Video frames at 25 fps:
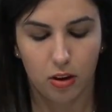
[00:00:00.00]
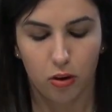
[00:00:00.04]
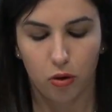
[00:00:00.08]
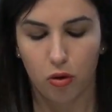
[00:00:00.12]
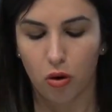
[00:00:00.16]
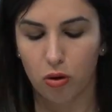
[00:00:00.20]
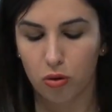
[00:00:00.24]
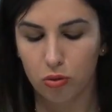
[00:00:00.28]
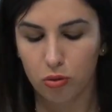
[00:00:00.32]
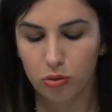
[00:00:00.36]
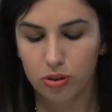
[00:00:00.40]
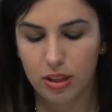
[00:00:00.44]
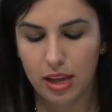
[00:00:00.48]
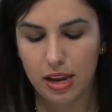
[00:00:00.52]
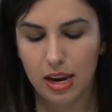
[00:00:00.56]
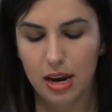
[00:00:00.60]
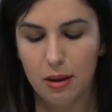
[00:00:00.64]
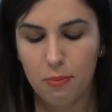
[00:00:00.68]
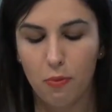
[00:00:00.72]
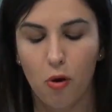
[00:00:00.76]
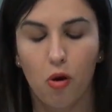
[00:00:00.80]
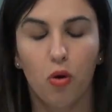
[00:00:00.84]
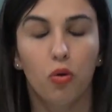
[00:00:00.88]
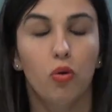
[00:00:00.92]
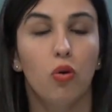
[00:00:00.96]

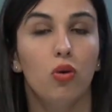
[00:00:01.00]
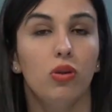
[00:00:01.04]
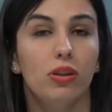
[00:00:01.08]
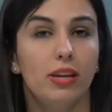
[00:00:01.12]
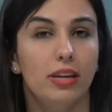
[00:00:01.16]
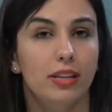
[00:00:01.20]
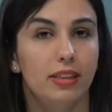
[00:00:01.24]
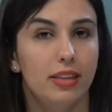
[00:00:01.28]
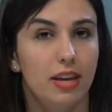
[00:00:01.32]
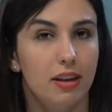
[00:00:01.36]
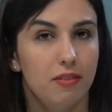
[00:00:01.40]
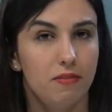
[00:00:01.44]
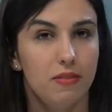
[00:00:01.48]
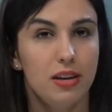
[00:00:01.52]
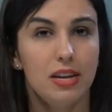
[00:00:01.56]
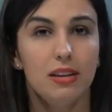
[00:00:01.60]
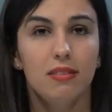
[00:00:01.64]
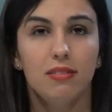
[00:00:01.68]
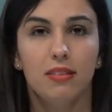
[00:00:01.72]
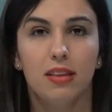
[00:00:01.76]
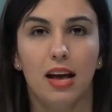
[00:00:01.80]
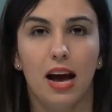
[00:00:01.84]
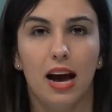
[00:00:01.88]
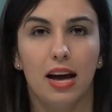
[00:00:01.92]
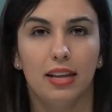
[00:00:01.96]
Concluderemo con
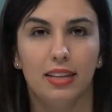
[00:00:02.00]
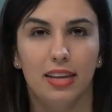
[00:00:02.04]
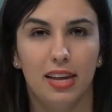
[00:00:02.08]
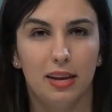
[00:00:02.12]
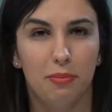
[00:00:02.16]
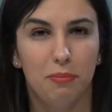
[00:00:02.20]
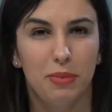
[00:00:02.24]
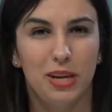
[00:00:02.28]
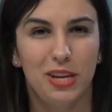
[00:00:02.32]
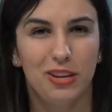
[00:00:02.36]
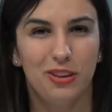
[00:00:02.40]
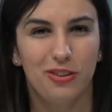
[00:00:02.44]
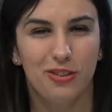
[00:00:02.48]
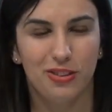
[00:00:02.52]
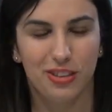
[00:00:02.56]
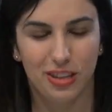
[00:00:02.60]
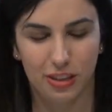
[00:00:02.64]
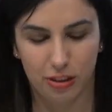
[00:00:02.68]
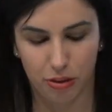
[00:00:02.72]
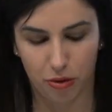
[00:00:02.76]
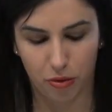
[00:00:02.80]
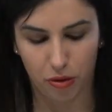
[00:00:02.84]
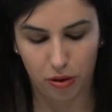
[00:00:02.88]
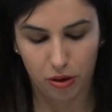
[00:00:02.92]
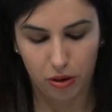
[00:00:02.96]
l'intervista ad Erminio Di
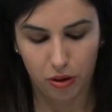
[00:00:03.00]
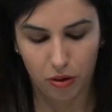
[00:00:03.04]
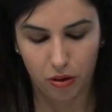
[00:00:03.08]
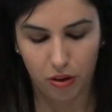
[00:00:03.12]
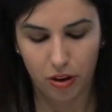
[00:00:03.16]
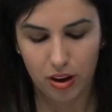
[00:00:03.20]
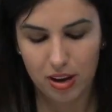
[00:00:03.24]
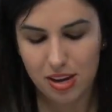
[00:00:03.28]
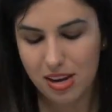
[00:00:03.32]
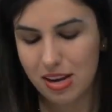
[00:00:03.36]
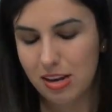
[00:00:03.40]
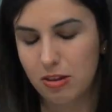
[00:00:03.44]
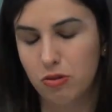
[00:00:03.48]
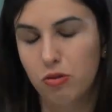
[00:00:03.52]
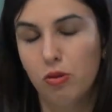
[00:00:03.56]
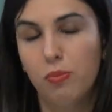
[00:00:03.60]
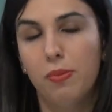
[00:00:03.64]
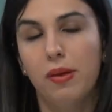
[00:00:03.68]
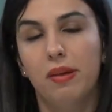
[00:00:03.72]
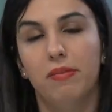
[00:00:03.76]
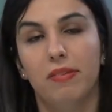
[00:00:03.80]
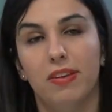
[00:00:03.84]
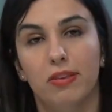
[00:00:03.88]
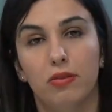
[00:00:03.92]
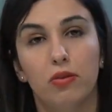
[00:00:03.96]
Trocchio, il
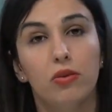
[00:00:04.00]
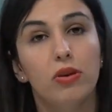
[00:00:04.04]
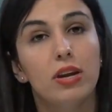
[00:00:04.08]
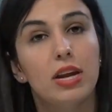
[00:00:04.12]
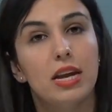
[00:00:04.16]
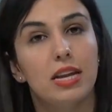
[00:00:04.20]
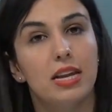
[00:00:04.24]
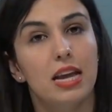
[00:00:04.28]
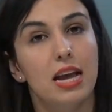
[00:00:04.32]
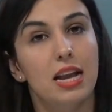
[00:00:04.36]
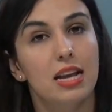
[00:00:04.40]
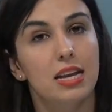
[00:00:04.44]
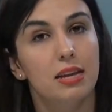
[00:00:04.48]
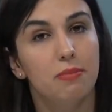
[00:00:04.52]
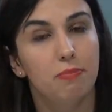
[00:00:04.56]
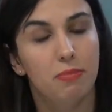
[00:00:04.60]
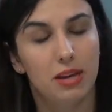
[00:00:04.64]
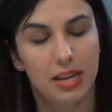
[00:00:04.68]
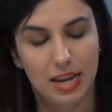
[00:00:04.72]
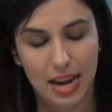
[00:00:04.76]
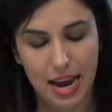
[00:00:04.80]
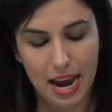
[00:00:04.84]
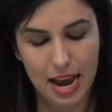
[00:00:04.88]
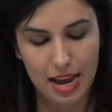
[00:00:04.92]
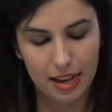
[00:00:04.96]
supervisore
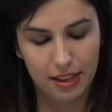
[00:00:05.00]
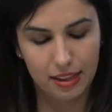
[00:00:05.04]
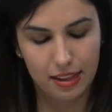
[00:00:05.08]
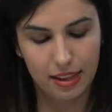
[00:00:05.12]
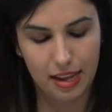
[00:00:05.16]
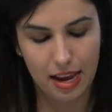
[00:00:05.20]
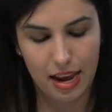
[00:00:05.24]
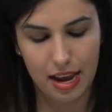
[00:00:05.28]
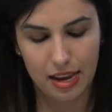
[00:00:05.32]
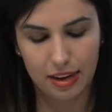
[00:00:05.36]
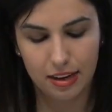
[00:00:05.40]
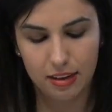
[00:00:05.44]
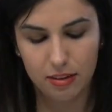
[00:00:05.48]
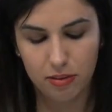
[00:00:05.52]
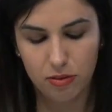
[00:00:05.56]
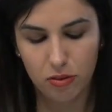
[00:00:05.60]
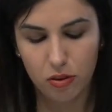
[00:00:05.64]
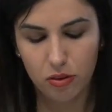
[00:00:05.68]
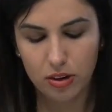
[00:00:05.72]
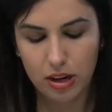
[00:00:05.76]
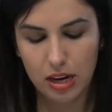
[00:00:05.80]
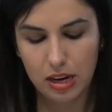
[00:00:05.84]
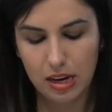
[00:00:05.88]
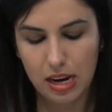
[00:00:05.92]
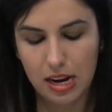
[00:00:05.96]
dell'imminente
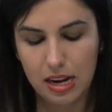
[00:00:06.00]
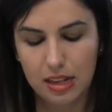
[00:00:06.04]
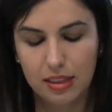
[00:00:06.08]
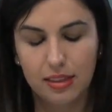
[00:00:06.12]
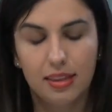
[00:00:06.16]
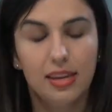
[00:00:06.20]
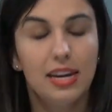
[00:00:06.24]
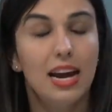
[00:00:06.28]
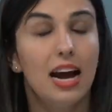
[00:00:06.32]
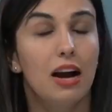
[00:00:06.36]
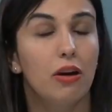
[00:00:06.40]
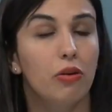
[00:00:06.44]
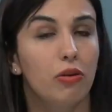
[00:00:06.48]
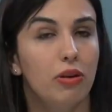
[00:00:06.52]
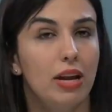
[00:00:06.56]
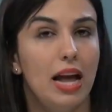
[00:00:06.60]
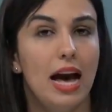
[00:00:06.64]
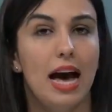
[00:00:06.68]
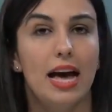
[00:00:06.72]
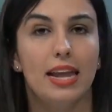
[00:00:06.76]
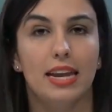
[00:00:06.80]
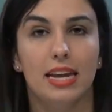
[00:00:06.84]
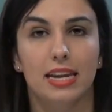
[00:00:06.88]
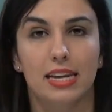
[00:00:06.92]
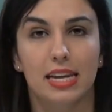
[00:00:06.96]
edizione del
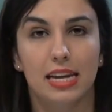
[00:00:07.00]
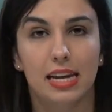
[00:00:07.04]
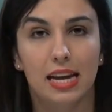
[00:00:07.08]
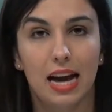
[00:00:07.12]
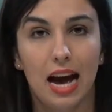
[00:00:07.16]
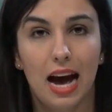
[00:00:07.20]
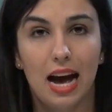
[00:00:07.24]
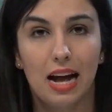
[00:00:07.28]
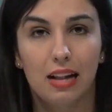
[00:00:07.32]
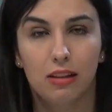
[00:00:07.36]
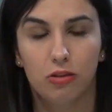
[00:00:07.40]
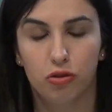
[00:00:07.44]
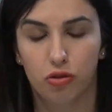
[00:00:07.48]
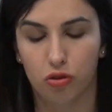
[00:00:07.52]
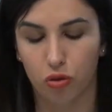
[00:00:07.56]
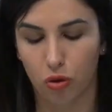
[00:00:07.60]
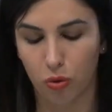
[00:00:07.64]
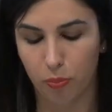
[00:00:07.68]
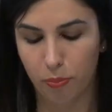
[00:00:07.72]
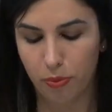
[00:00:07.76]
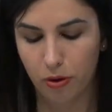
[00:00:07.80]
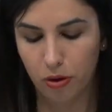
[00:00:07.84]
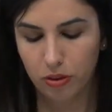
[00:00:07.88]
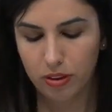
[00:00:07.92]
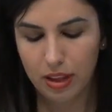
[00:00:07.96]
triangolare di
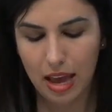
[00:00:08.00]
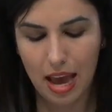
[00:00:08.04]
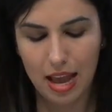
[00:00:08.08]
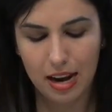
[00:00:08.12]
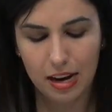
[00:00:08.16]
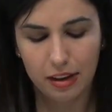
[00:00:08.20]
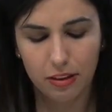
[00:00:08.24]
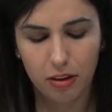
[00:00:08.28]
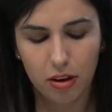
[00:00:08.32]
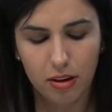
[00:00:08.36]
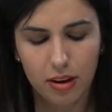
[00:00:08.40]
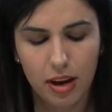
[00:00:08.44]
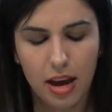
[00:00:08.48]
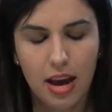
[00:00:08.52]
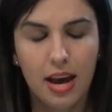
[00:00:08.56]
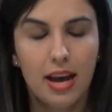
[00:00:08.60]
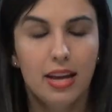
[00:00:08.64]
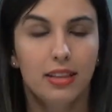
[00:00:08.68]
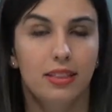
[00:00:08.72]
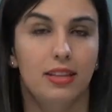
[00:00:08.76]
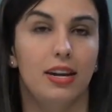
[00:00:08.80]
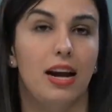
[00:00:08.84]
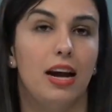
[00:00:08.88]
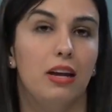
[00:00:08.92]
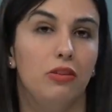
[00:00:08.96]
calcio Pro Teleton
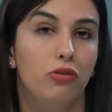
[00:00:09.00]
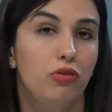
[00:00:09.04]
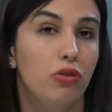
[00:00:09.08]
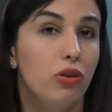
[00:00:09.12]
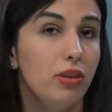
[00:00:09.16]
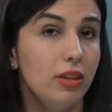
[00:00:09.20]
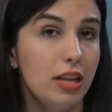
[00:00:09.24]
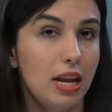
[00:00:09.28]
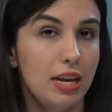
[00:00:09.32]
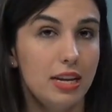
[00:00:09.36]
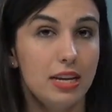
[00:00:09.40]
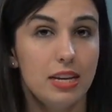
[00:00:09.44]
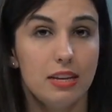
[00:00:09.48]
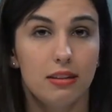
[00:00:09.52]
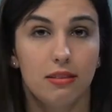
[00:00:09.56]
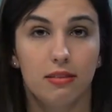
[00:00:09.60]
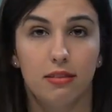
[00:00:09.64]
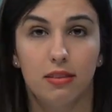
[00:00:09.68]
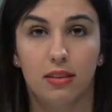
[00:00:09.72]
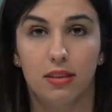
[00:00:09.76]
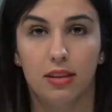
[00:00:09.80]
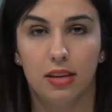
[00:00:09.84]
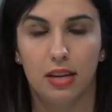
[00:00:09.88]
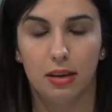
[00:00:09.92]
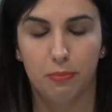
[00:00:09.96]
tra
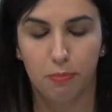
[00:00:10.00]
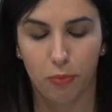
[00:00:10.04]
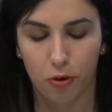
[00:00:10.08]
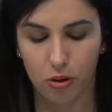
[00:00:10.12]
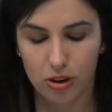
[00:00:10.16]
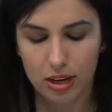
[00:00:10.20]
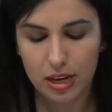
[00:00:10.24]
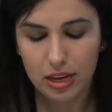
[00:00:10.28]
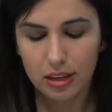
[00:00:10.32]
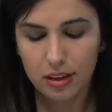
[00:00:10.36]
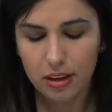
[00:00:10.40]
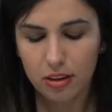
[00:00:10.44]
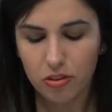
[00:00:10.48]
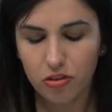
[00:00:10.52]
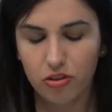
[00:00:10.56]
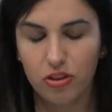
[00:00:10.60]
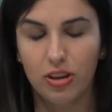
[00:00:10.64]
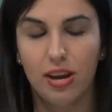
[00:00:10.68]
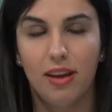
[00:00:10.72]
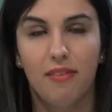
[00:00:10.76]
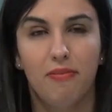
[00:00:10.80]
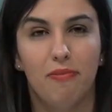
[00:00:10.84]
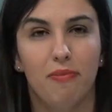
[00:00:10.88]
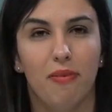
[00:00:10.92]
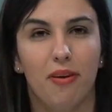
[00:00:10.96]
giornalisti, politici
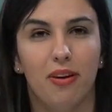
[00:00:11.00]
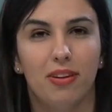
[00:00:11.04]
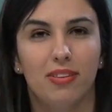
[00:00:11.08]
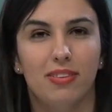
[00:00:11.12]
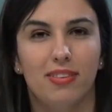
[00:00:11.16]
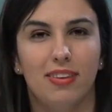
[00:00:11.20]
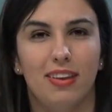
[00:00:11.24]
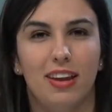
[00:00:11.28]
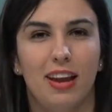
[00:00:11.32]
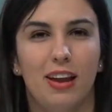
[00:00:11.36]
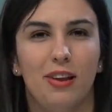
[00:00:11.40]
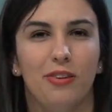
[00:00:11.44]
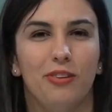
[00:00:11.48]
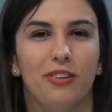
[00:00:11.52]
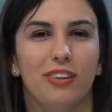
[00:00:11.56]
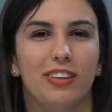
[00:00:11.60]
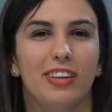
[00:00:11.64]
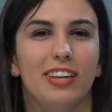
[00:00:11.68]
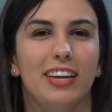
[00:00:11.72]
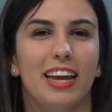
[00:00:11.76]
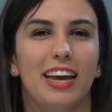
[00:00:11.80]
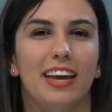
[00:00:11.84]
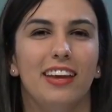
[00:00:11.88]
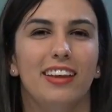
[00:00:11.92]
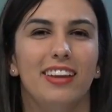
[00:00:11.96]
e forze
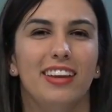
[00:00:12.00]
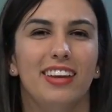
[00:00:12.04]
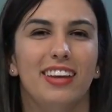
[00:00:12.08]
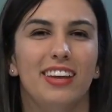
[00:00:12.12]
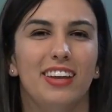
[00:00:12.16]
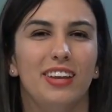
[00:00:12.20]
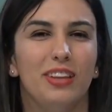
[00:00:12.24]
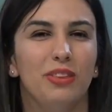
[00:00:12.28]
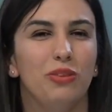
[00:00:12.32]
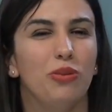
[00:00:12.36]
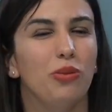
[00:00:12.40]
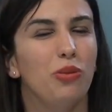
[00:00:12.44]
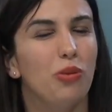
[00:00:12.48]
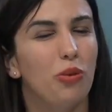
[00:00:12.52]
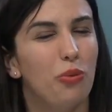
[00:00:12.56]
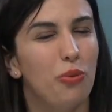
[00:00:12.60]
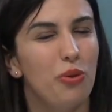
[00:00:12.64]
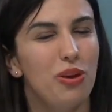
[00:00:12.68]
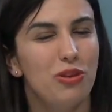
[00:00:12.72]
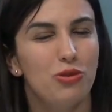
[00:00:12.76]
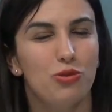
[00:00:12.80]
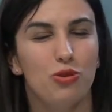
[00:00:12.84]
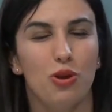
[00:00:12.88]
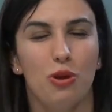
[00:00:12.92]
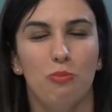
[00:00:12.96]
dell'ordine. Tutto
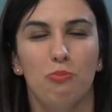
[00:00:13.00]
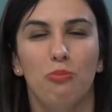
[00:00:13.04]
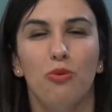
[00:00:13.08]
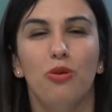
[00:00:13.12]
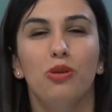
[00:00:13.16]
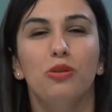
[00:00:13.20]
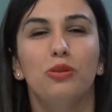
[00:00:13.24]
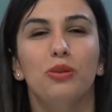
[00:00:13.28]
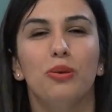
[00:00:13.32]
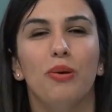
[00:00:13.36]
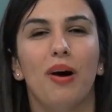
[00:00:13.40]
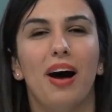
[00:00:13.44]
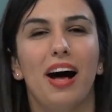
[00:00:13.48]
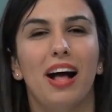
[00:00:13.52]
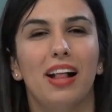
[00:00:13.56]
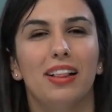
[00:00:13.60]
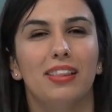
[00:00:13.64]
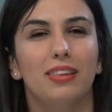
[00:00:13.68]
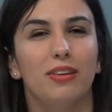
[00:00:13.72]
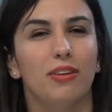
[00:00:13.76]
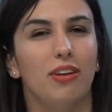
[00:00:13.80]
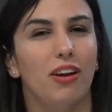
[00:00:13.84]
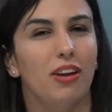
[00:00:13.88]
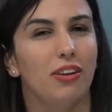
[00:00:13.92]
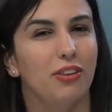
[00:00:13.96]
questo e molto
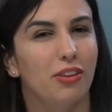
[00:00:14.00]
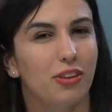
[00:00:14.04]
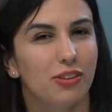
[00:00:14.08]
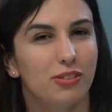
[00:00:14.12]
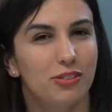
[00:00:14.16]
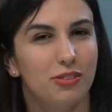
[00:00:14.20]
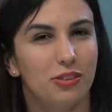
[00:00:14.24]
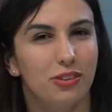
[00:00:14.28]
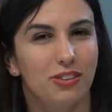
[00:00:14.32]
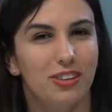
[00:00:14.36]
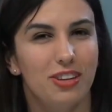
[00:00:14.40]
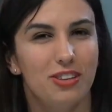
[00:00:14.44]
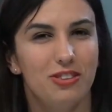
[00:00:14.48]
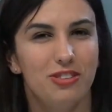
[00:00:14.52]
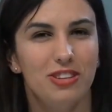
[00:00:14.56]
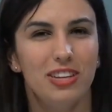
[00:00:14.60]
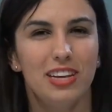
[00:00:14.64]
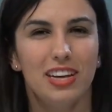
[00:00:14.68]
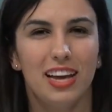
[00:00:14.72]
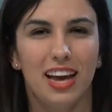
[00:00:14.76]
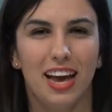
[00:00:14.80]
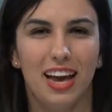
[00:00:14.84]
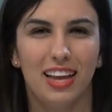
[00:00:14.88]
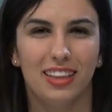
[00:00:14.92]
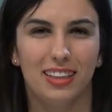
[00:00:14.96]
altro al nostro
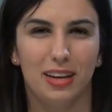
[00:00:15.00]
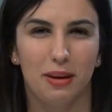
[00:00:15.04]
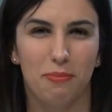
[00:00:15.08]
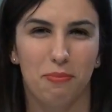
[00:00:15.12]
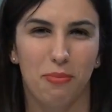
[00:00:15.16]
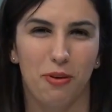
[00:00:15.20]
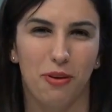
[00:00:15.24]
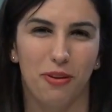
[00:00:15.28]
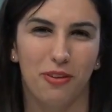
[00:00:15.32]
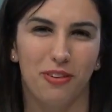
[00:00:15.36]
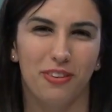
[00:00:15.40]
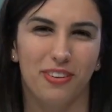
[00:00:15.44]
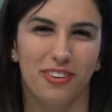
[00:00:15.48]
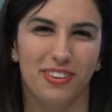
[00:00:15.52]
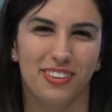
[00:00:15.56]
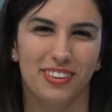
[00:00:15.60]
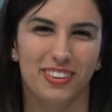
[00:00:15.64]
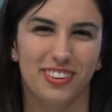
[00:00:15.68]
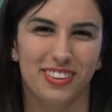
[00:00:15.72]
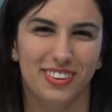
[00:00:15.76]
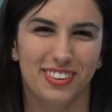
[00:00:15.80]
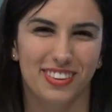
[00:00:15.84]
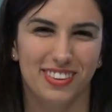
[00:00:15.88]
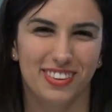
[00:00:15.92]
TG, a tra poco.